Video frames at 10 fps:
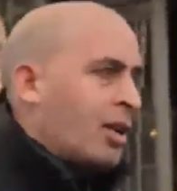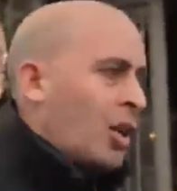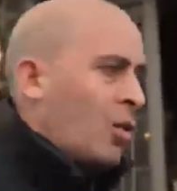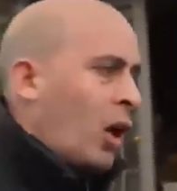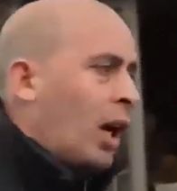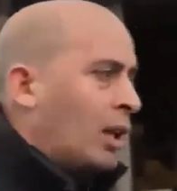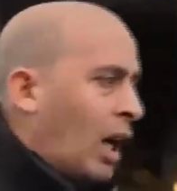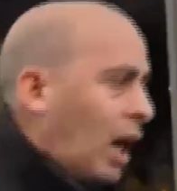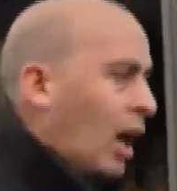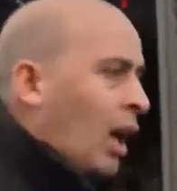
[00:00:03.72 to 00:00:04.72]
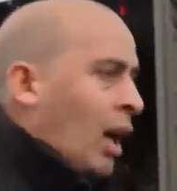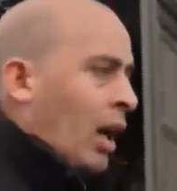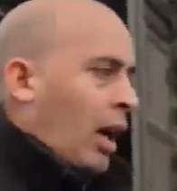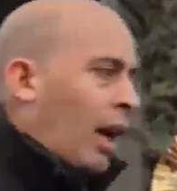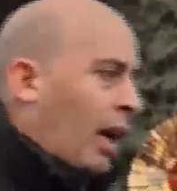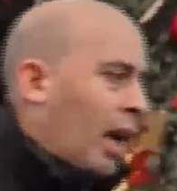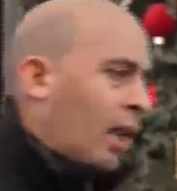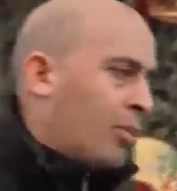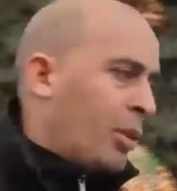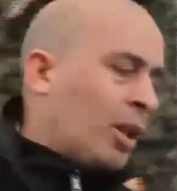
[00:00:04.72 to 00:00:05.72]
شوهتها آه،
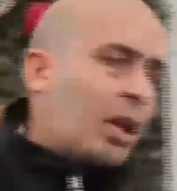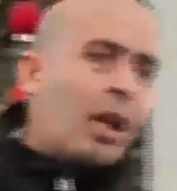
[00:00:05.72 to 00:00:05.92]
الحرب بمثل